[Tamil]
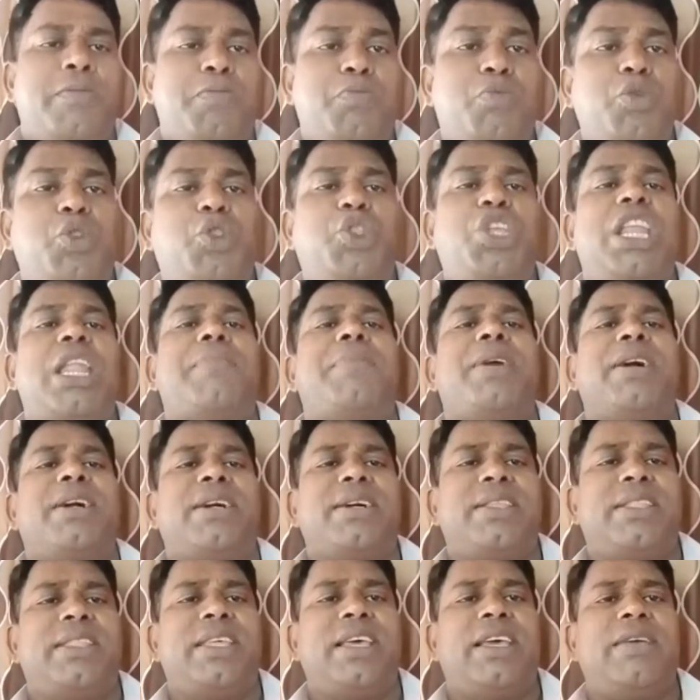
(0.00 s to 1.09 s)
புத்தி
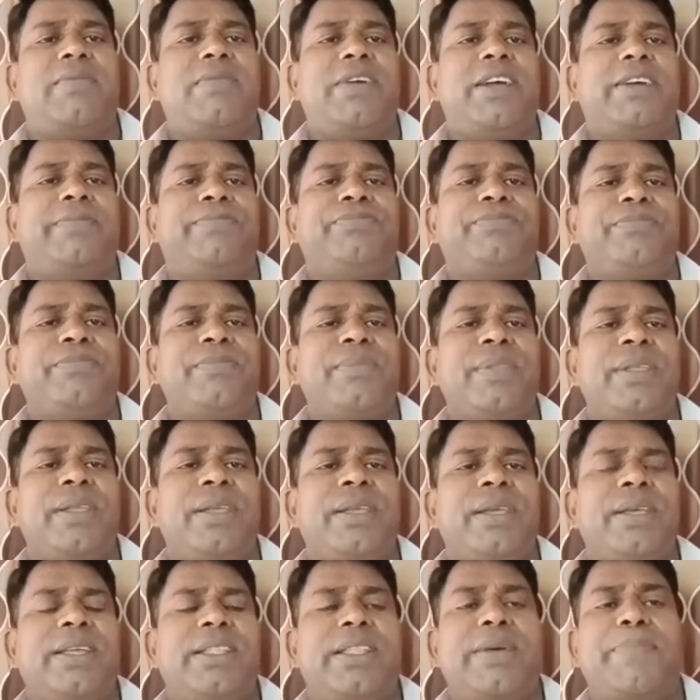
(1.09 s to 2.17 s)
நமக்கு தேவை
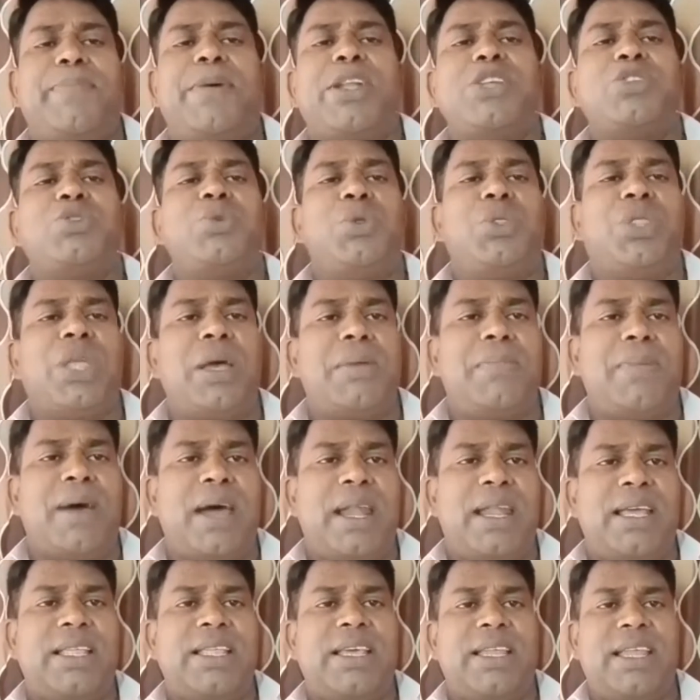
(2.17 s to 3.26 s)
இந்த
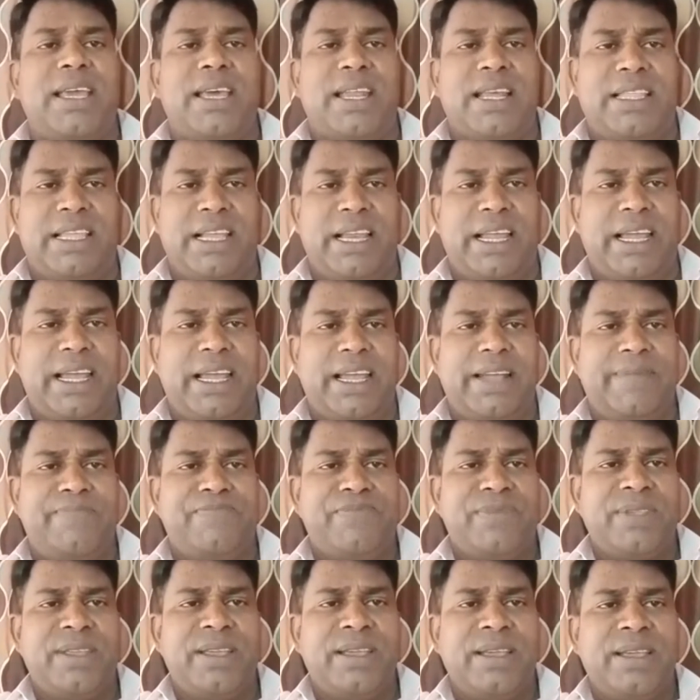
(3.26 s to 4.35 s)
பரிசுத்தமான இந்த நேரத்திலே
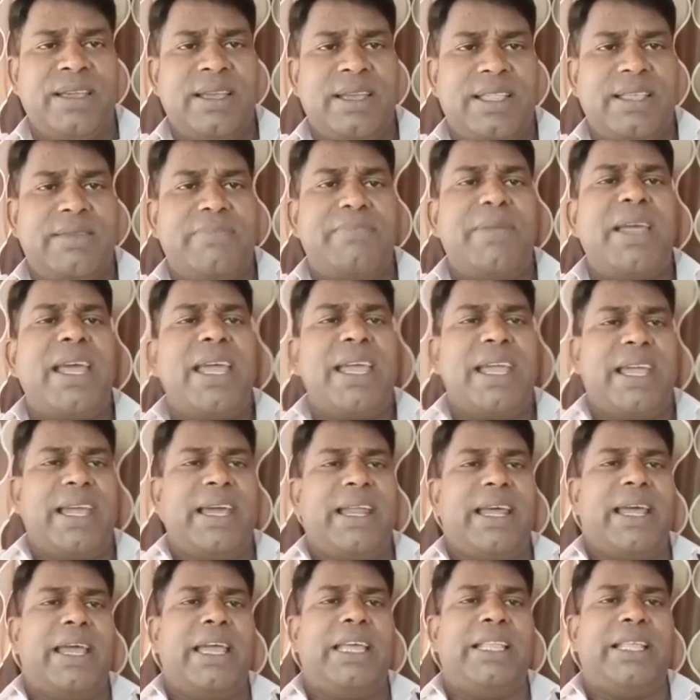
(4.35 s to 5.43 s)
இந்த
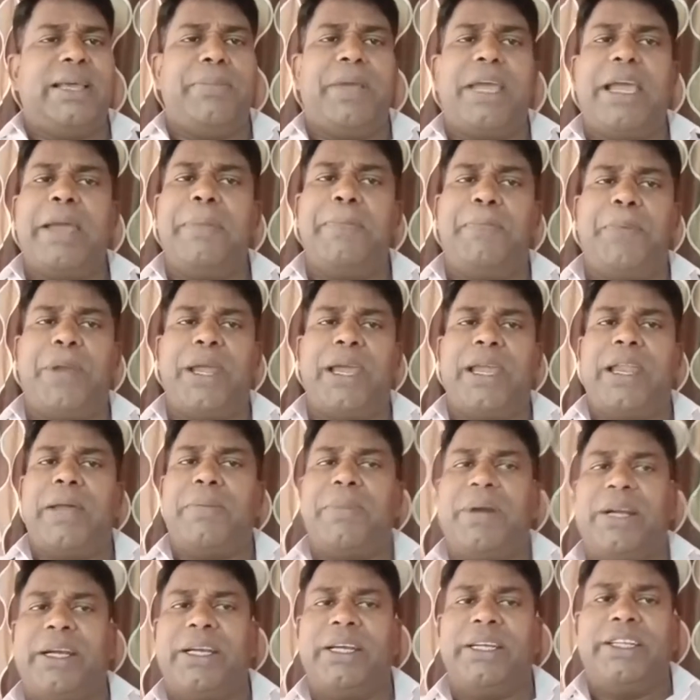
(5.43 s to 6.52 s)
மேய்க்கிற இந்த மேய்ப்பரை
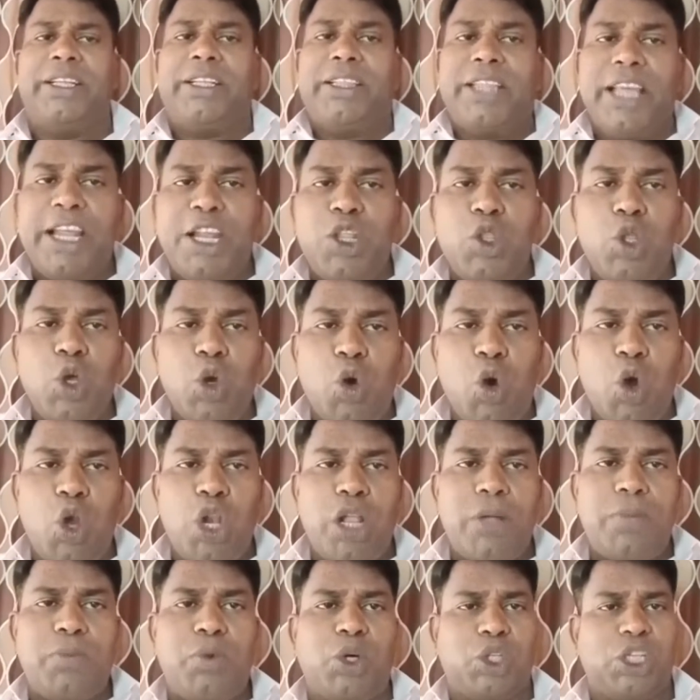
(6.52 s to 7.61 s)
நமக்கு தெரிந்து
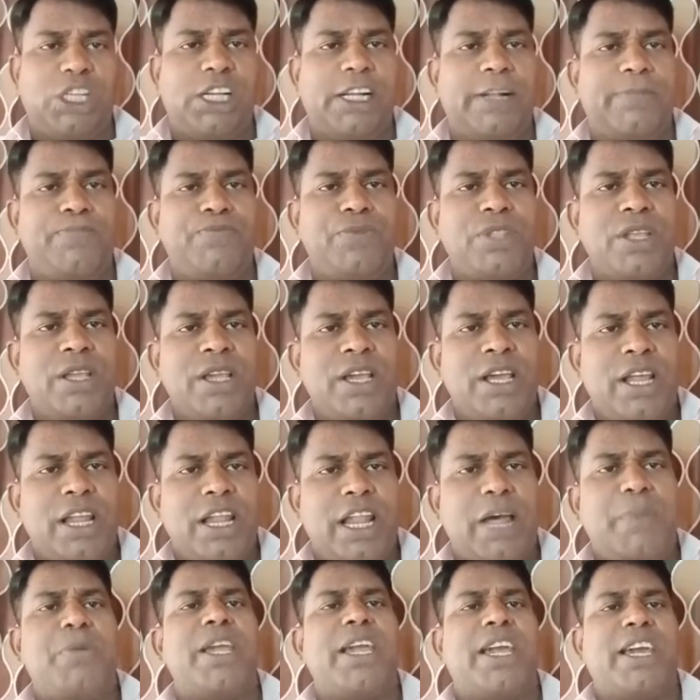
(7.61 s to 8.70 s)
கொள்ளும் போது
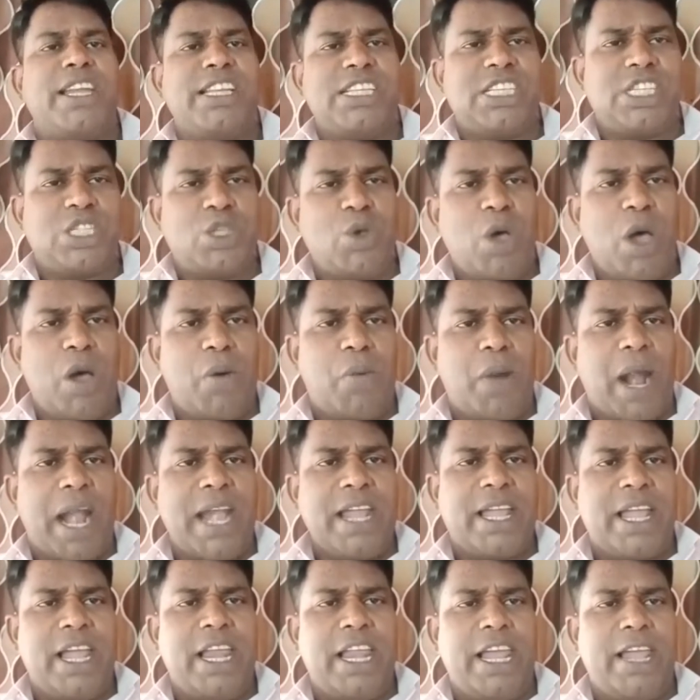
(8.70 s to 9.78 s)
நம்முடைய கிறிஸ்துவ
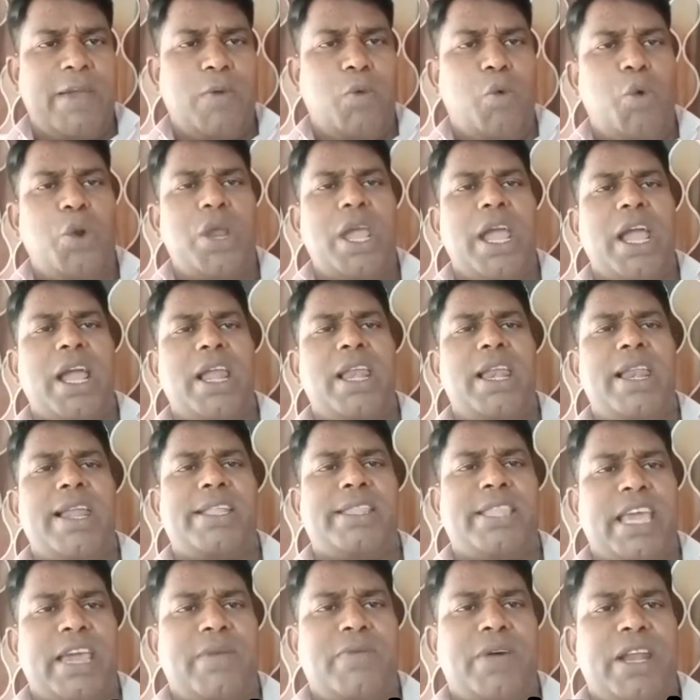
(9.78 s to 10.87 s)
வாழ்க்கையிலே ஊழியங்களிலே
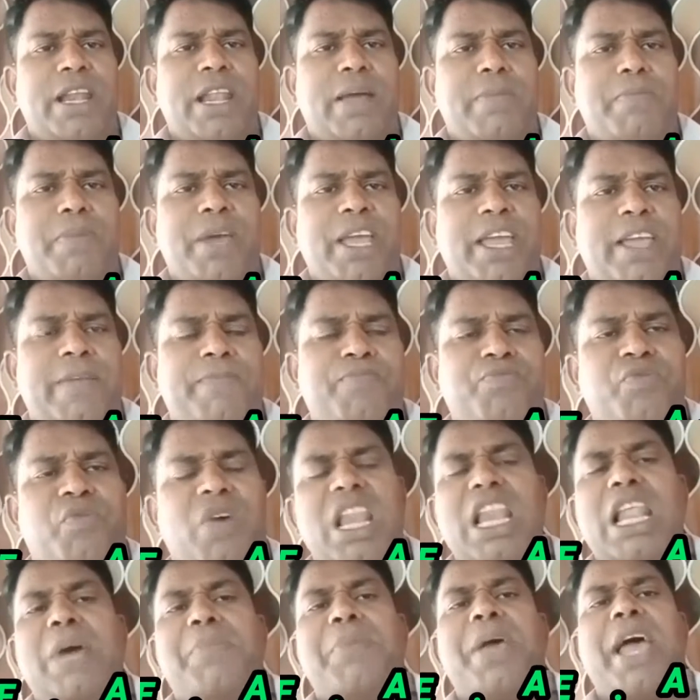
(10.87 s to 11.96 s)
தேவன் நம்மை
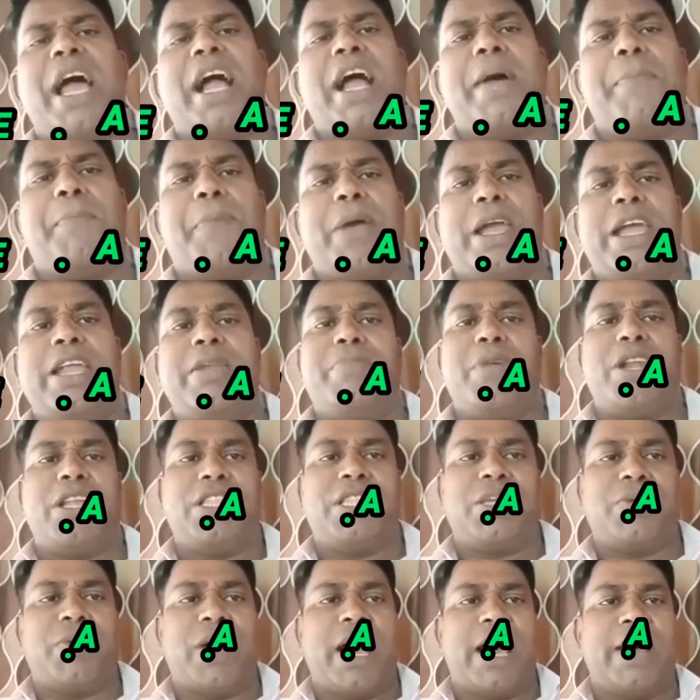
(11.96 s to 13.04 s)
வல்லமையாக
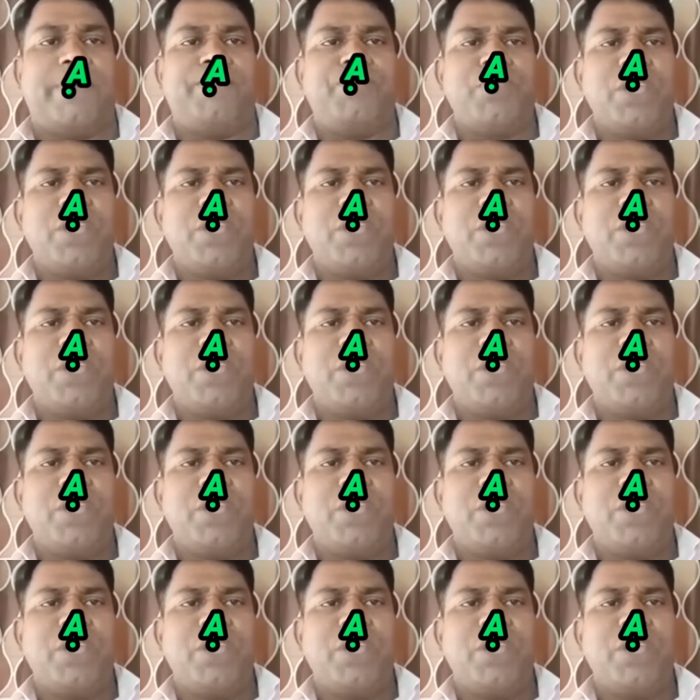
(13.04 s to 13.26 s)
பயன்படுத்துவா